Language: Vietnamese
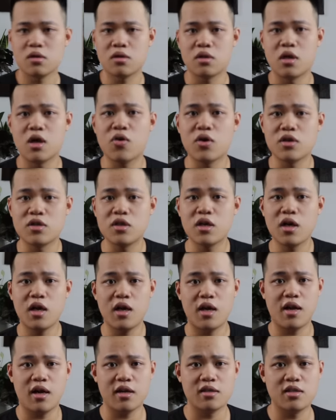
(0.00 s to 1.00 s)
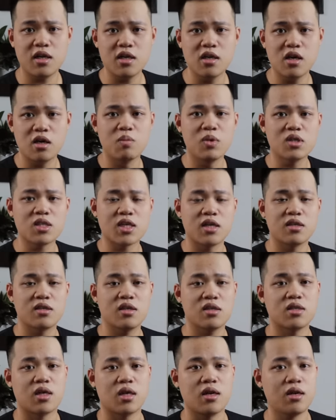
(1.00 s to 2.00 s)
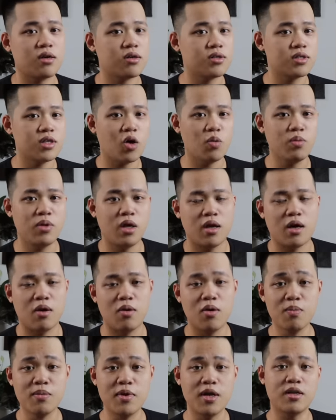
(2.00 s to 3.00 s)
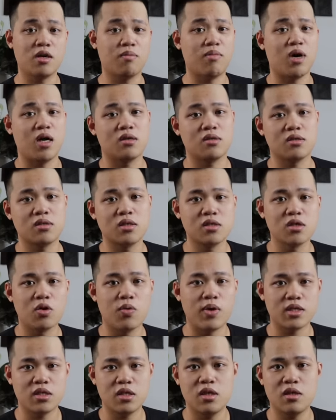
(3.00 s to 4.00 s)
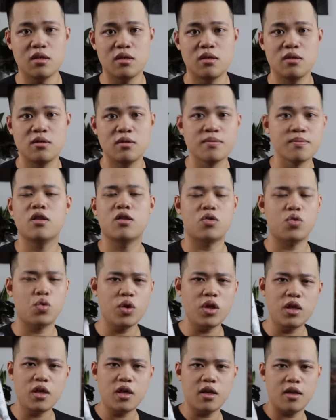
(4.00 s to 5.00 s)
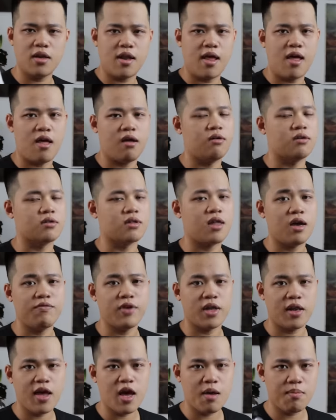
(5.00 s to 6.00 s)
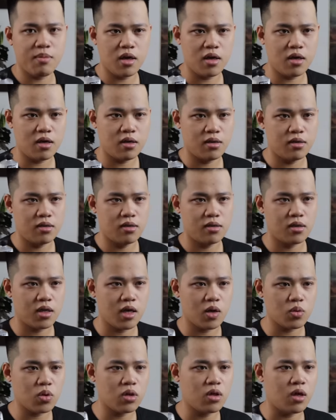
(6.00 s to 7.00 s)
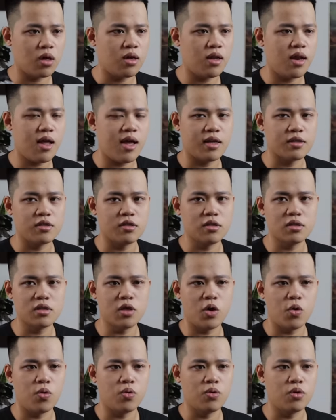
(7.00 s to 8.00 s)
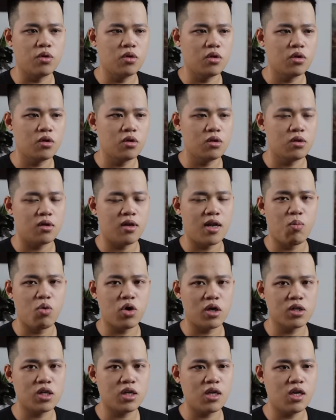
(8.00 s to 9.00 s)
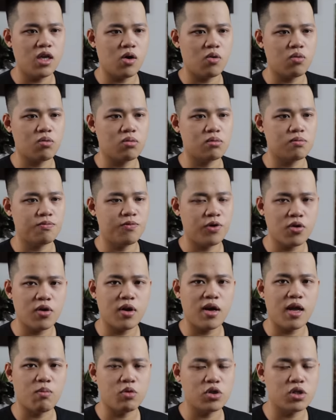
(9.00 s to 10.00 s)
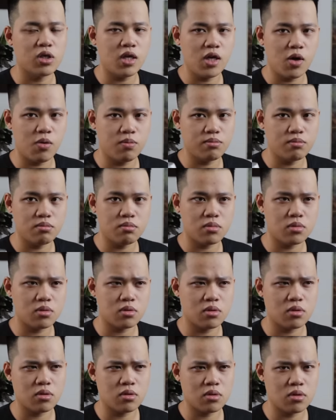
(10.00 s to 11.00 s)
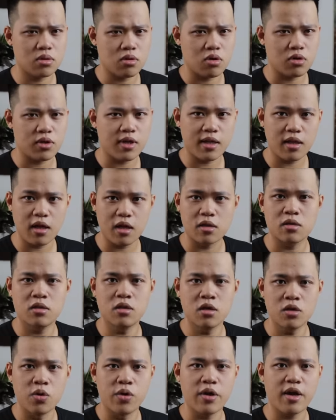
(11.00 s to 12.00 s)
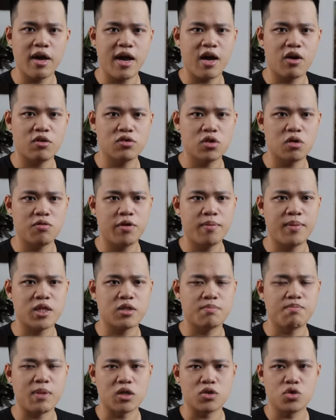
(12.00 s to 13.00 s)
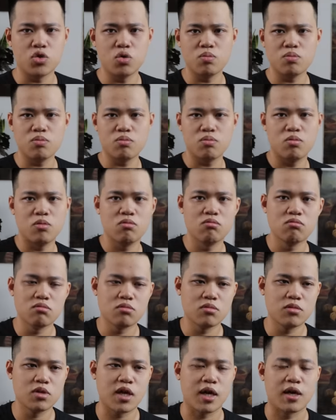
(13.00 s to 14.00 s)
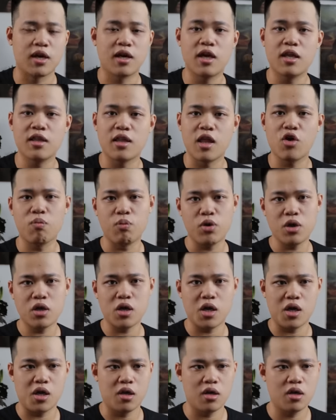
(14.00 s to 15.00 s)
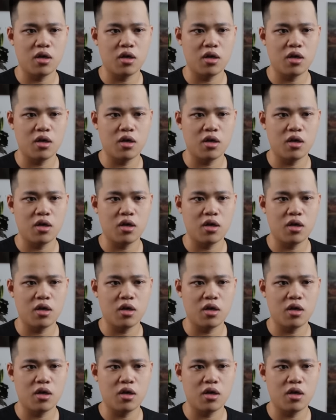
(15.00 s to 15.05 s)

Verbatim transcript: Đấy, còn chưa kể là chất lượng bức tranh chắc chắn là nó sẽ không thể nào lung linh được bằng sơn dầu họa sĩ. Tuy nhiên là ở tại Việt Nam ấy, theo tôi thấy là sơn dầu là một cái chất liệu, vẫn còn là một chất liệu có giá thành tương đối cao so với mặt bằng chung khả năng kinh tế của mỗi người.